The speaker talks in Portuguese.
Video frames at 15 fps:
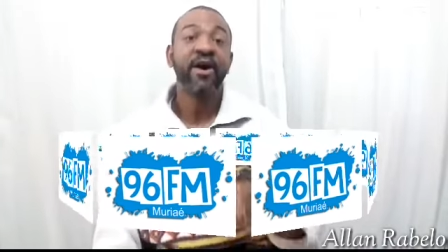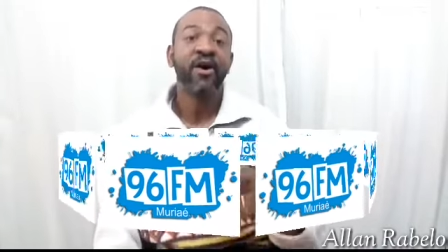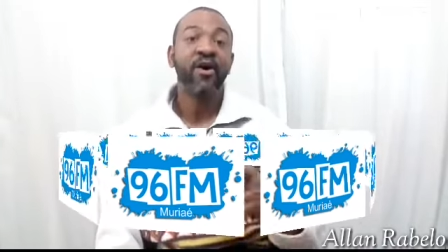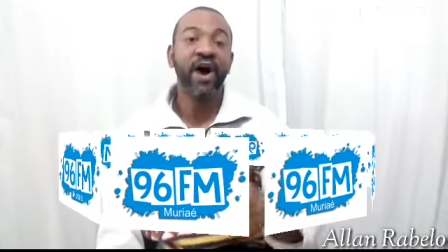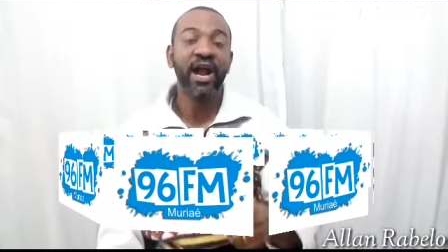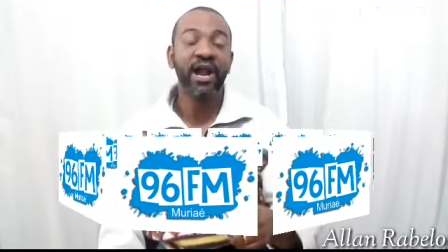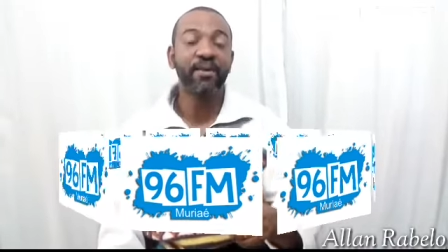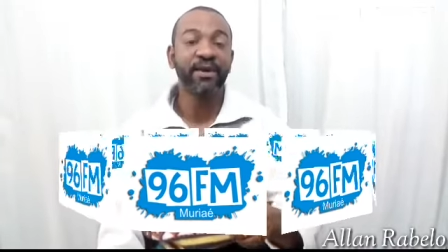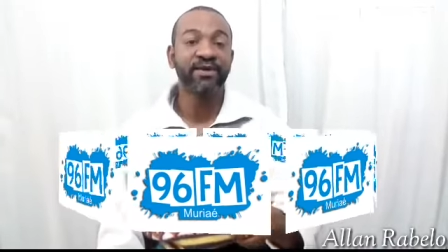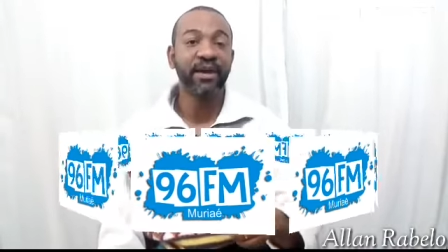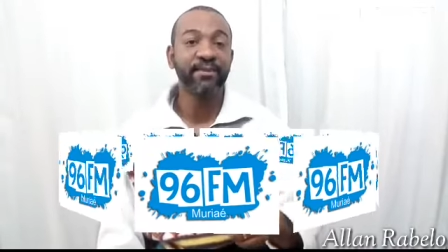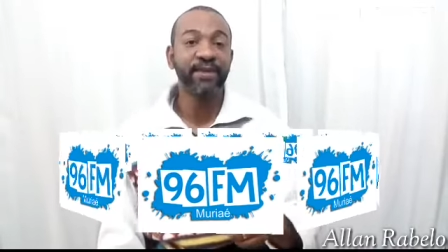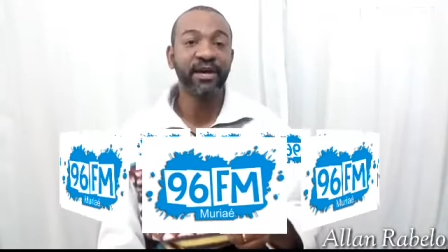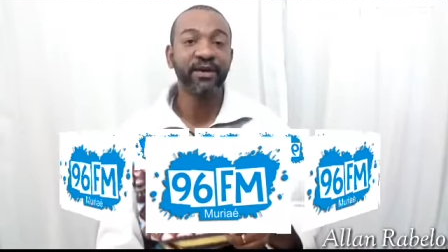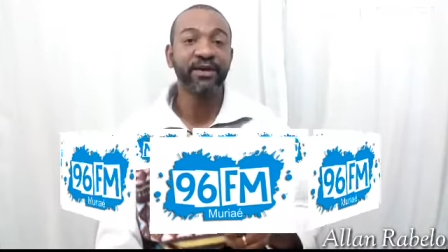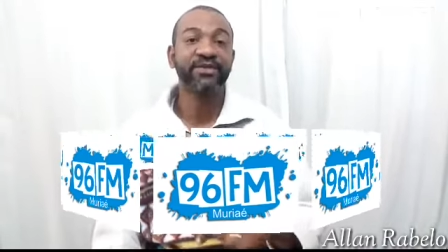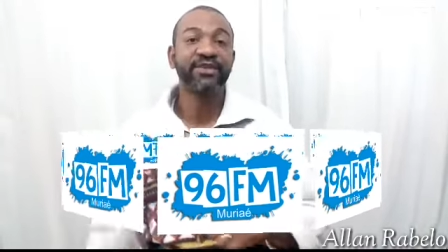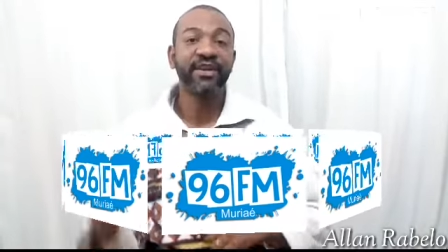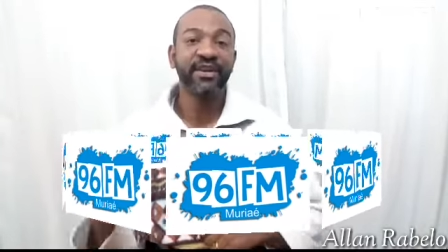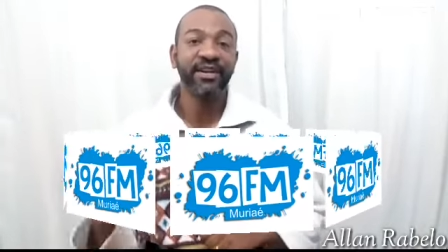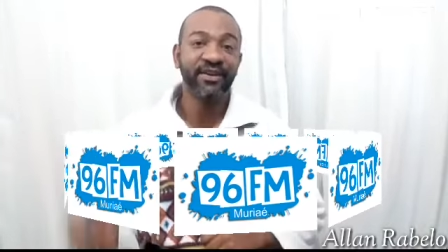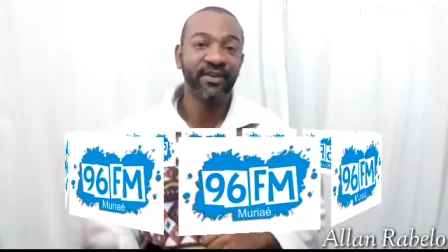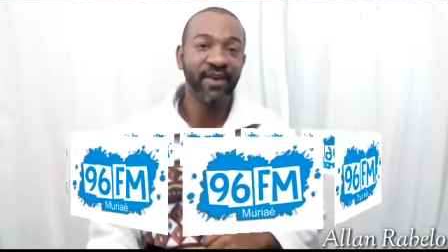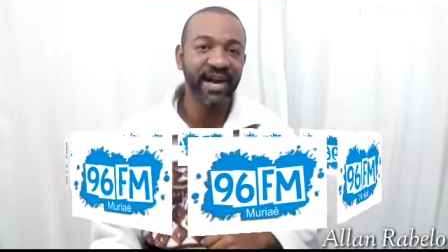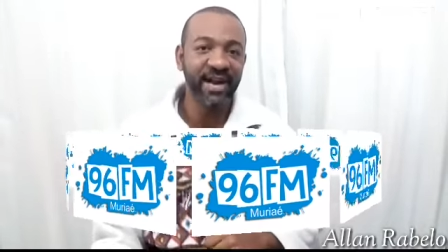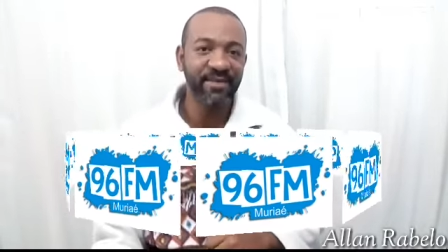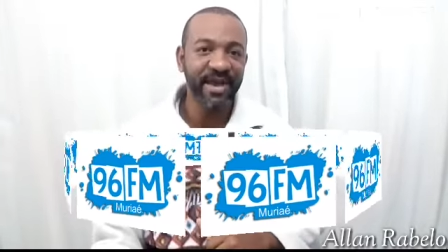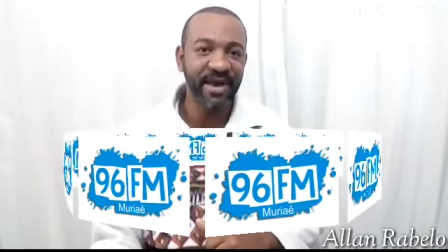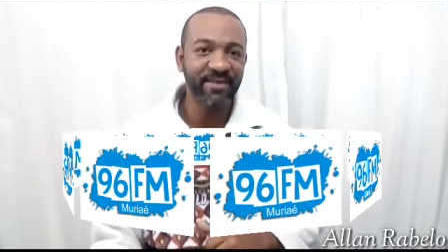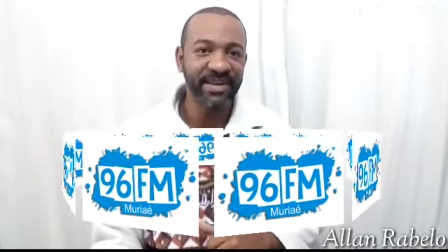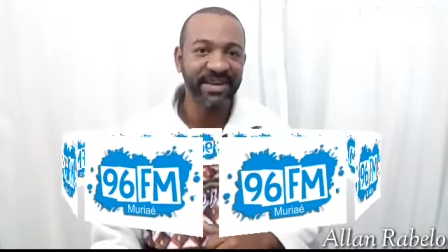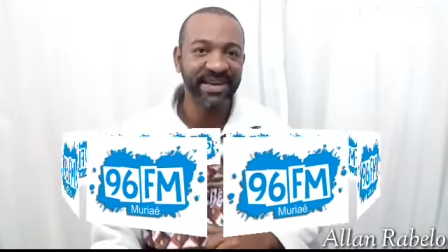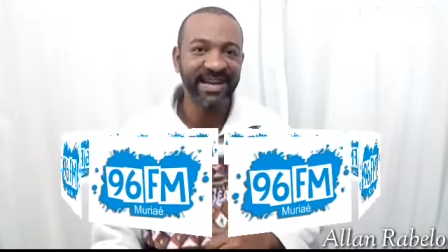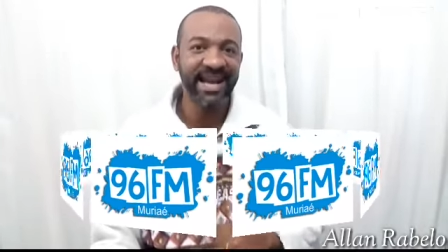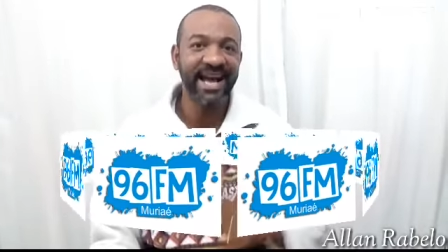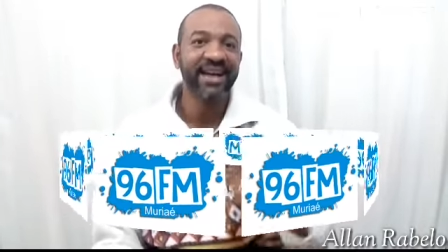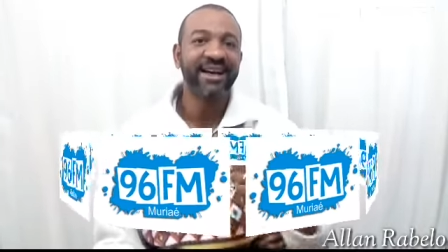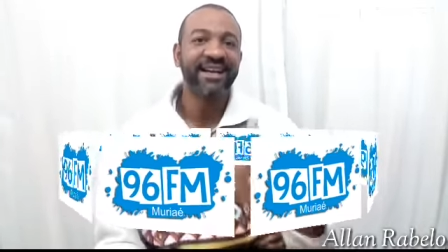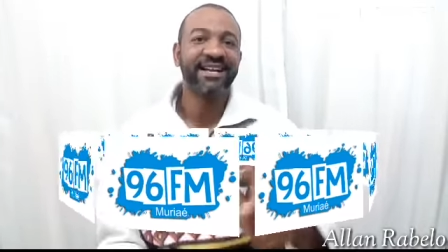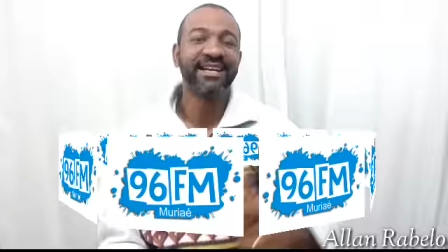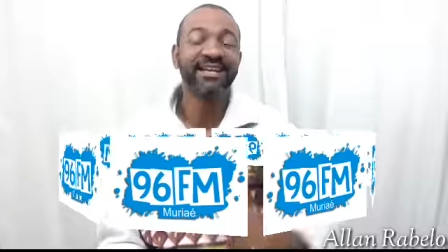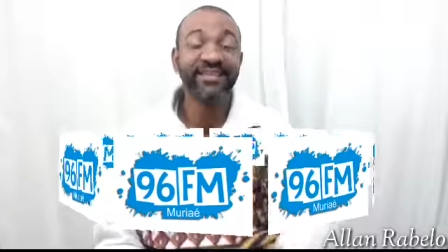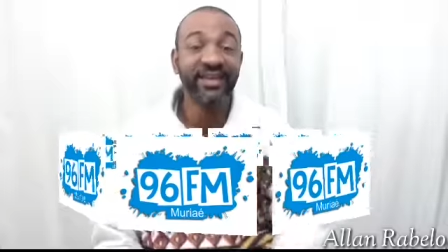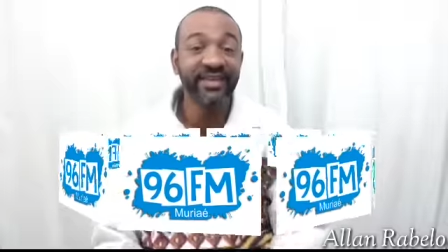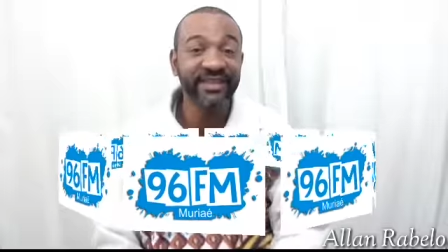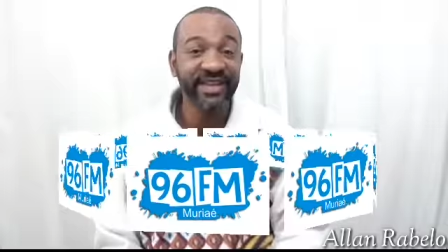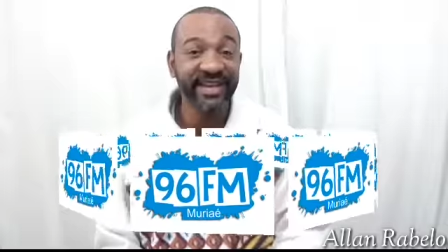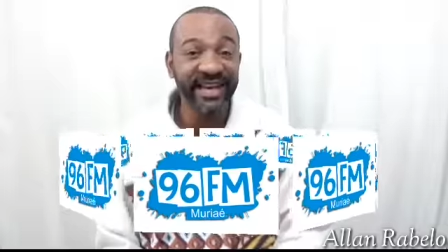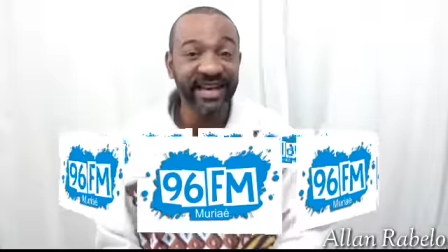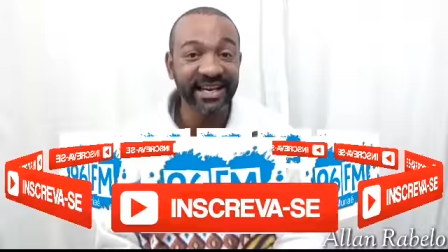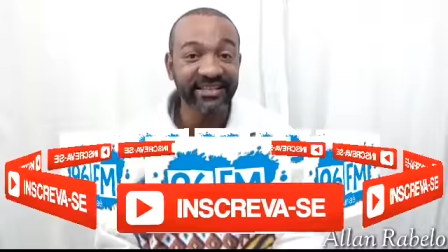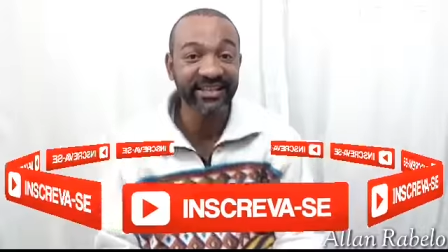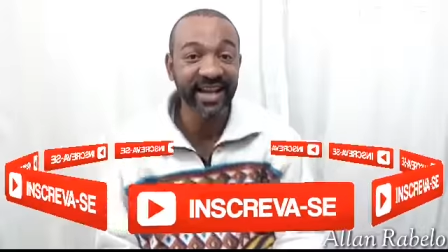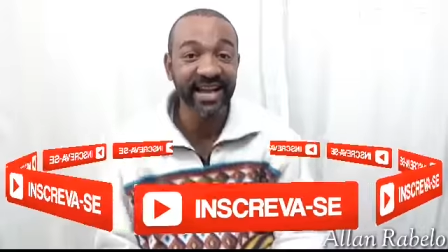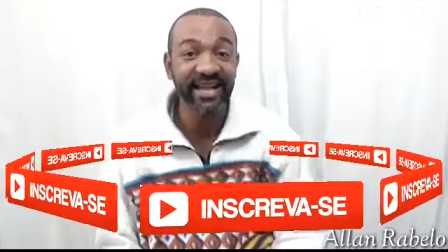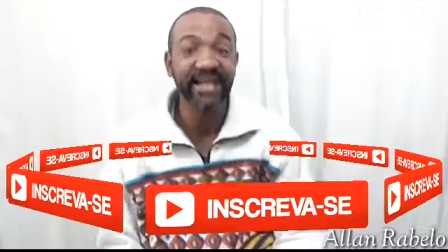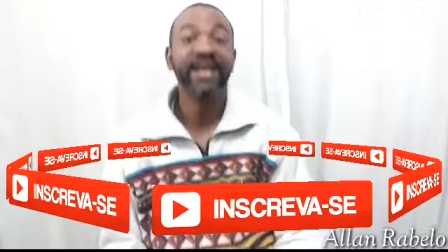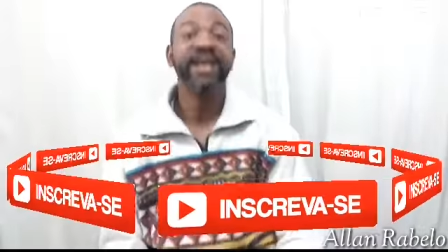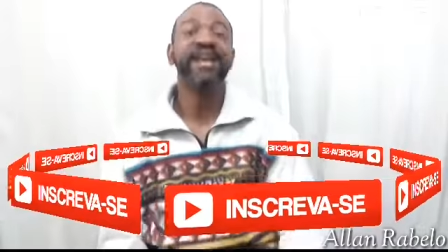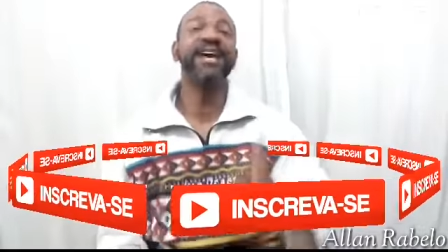Olha, meus amigos e olha, minha amiga, lance é o seguinte, hein?